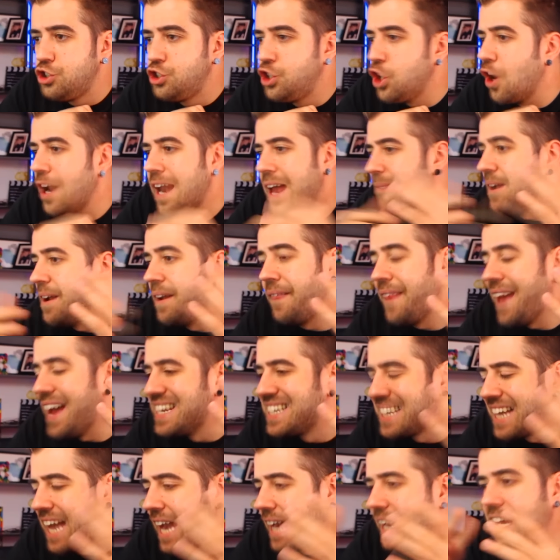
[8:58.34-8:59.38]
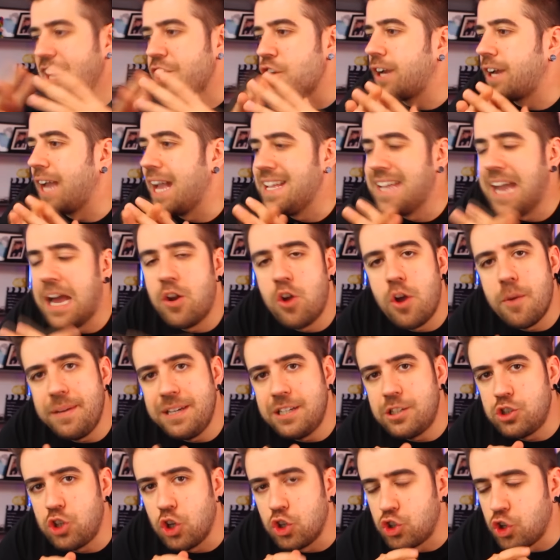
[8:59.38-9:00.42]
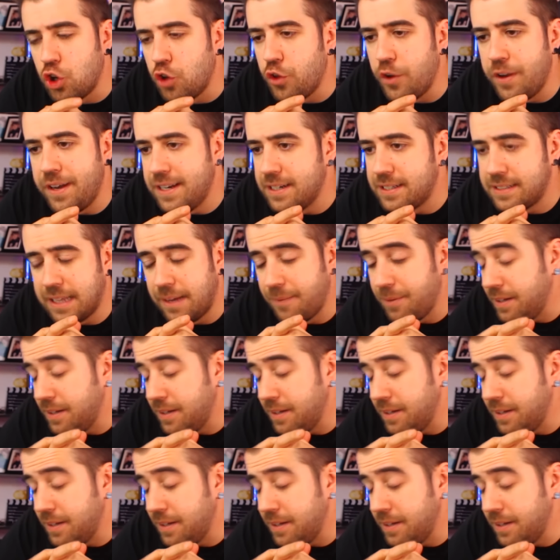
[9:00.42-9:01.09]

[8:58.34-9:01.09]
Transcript: Yo la verdad es que creo que ya lo he visto todo en esta